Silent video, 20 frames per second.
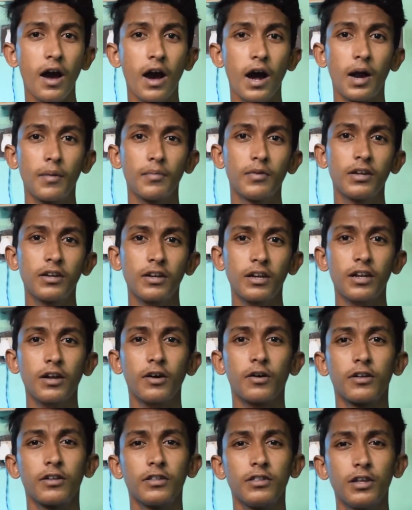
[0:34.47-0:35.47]
அப்படின்ற
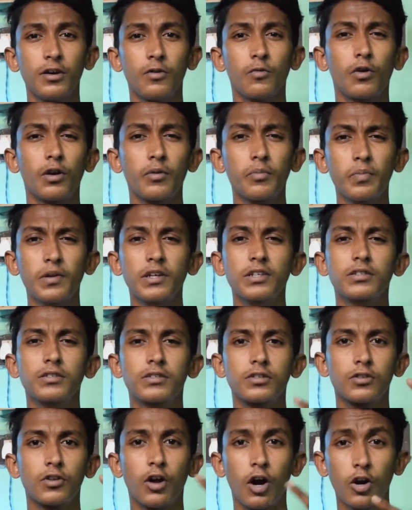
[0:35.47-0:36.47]
இந்த ஒன் ப்ளஸ்
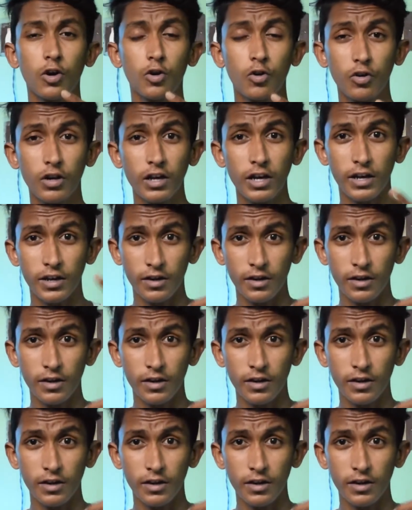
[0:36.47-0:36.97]
நாடோட